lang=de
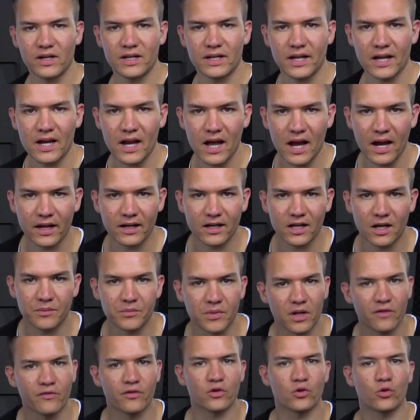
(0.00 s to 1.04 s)
weil deine
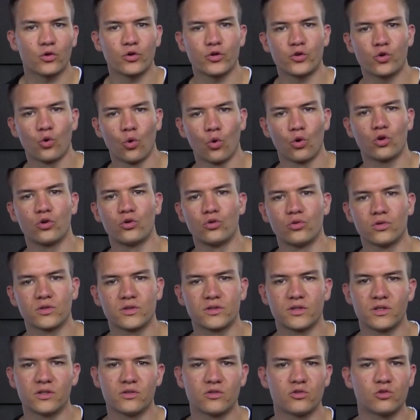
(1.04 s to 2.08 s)
Einnahmen einfach noch nicht hoch
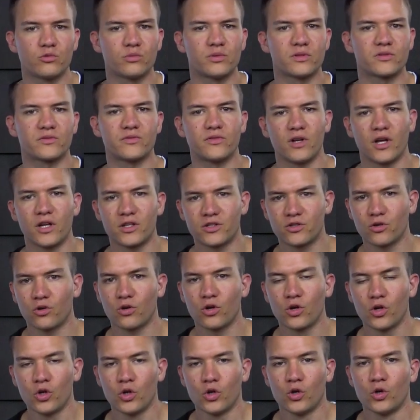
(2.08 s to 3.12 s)
genug sind, du bist vielleicht
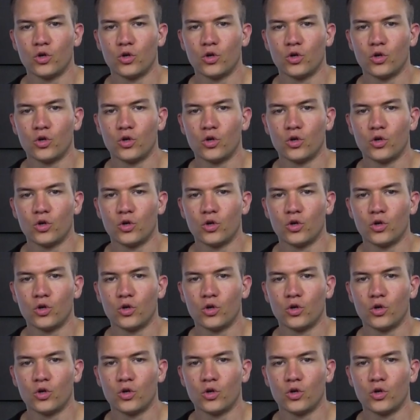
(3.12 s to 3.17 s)
auch